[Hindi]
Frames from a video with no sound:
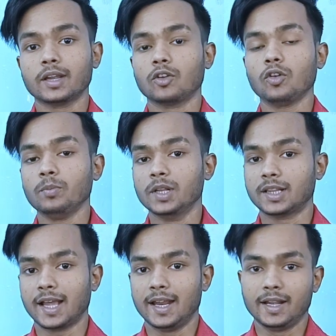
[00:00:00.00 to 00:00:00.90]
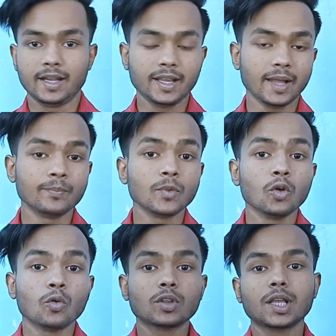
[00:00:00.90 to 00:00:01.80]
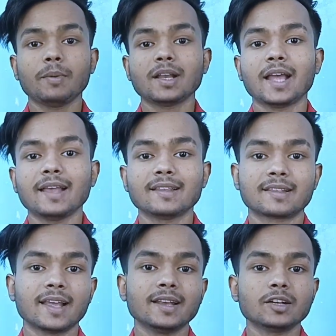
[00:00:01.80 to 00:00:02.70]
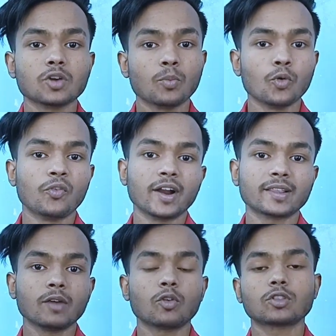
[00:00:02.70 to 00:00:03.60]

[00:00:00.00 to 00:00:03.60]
देखने को मिलता है ठीक है उसके बाद गाइज इसके अंदर जो बूफर्स है